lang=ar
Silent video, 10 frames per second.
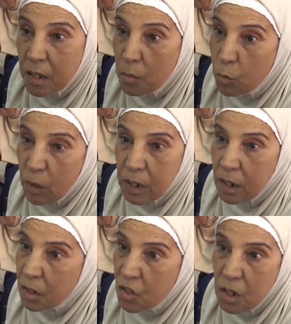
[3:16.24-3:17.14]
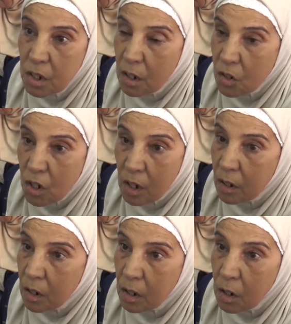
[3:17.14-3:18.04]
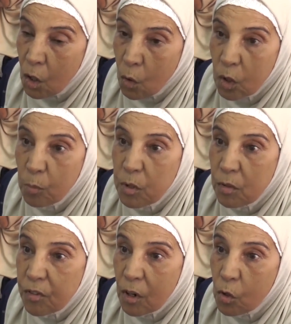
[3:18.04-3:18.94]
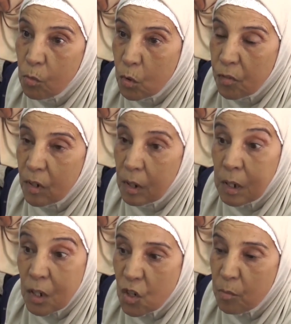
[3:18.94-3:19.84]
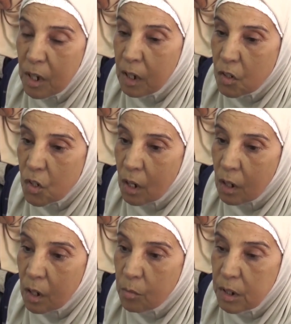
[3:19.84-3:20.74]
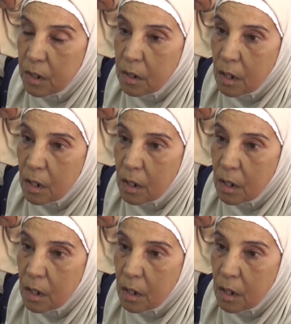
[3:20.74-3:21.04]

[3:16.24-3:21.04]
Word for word: هذه مبادره جيده ان شاء الله وربي يوفقكم ويوفقنا جميعا ان شاء الله باذن